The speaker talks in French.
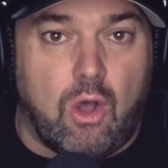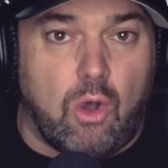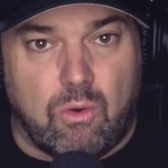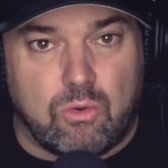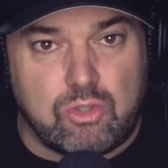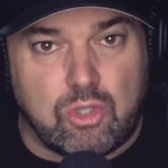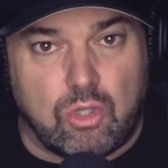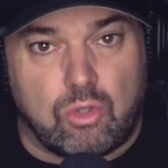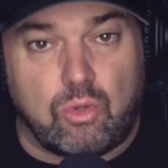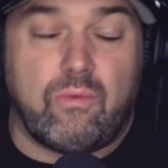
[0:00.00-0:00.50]

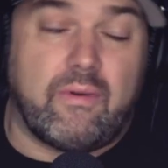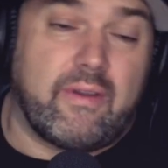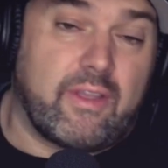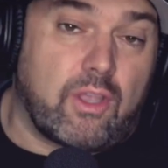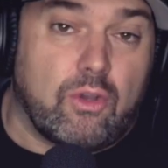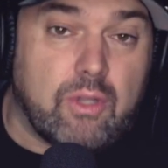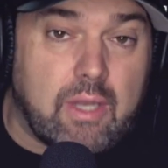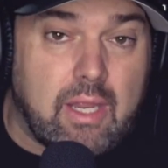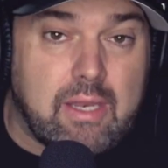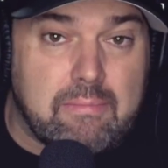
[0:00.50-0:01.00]
On se retrouve
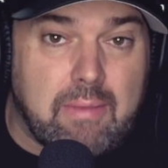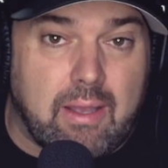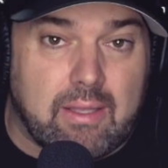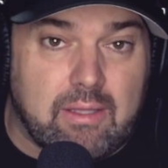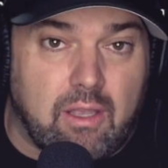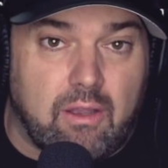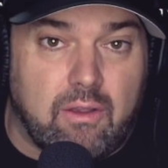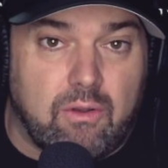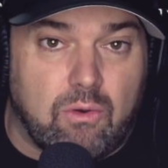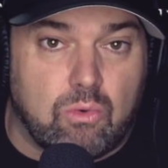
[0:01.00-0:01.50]
avec un
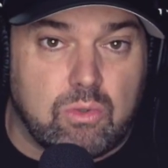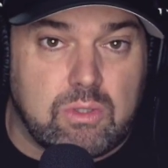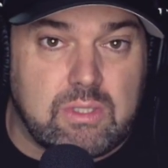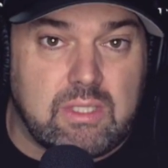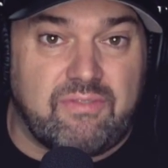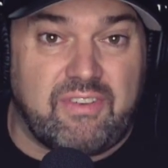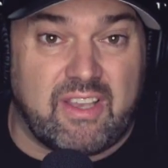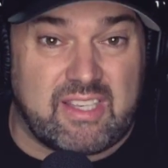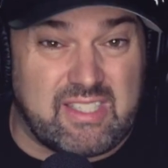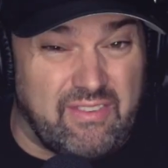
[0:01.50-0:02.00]
animateur
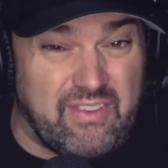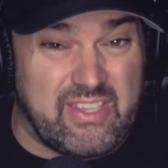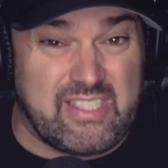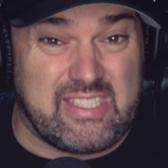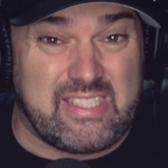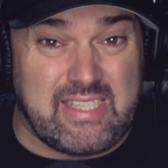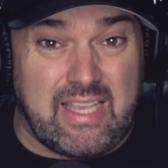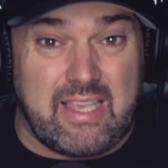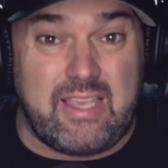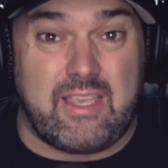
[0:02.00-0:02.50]
aussi. Fait que ça fait
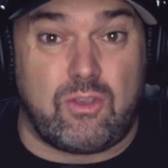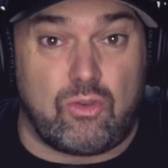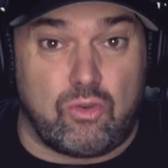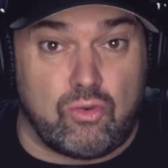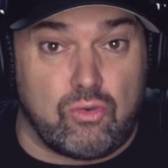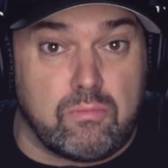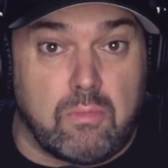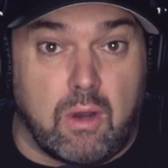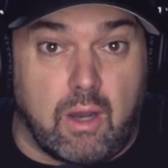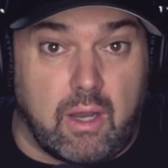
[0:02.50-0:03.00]
cinq
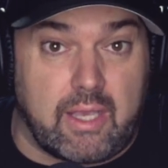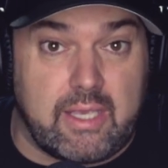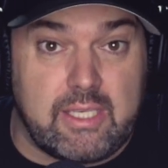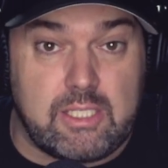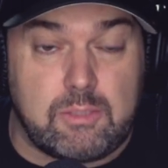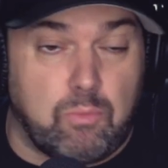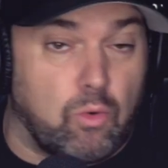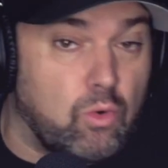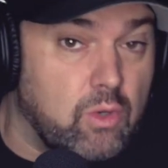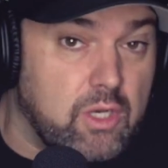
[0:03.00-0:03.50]

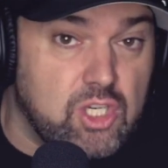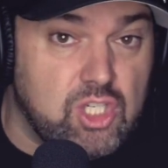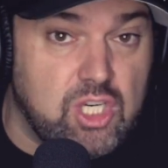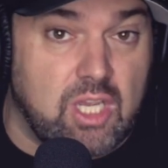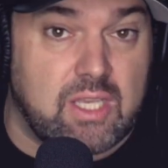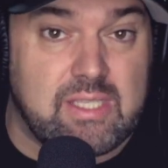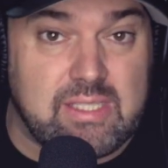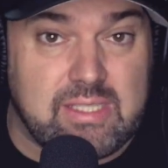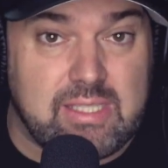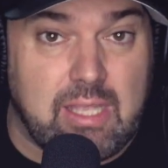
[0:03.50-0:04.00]
humoristes pour les
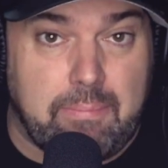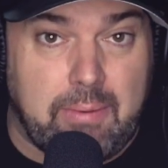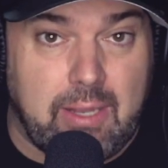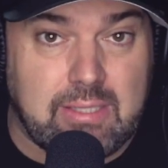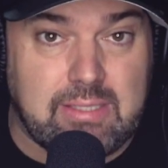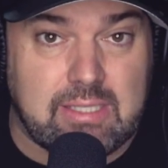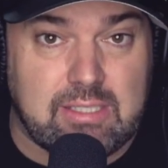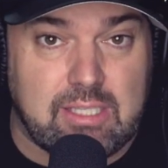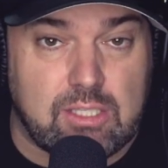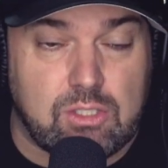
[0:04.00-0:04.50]
gens qui se
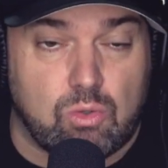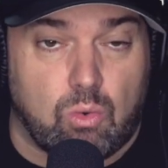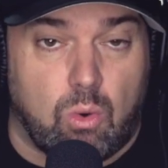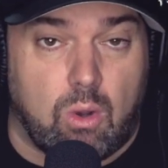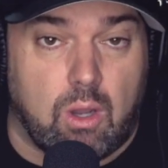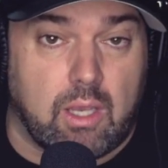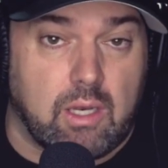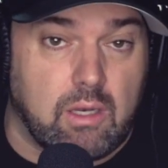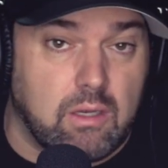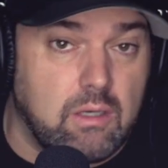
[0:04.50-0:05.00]
déplacent à cette
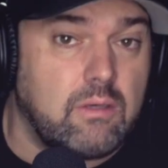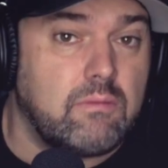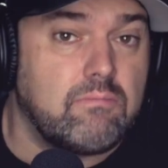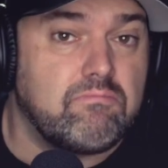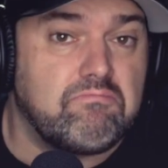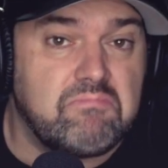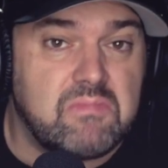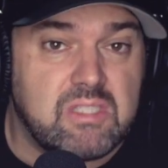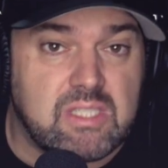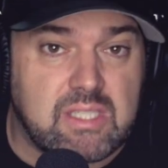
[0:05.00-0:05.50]
soirée-là.
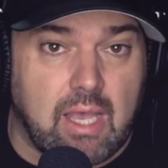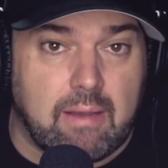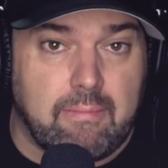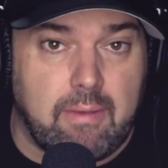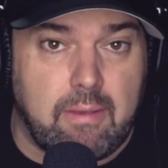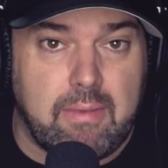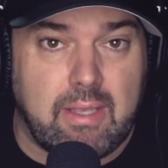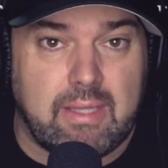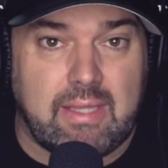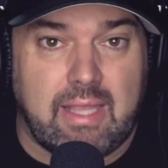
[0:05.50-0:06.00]
C'est quand
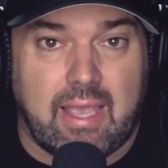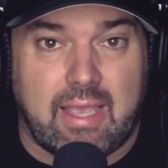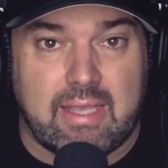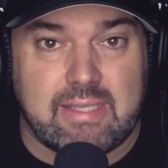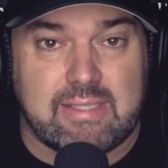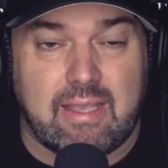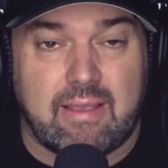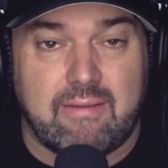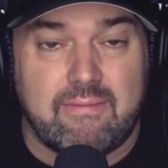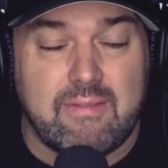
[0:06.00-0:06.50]
même
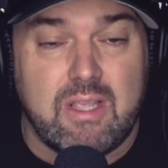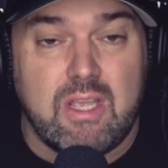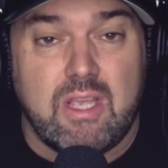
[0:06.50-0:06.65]
intéressant.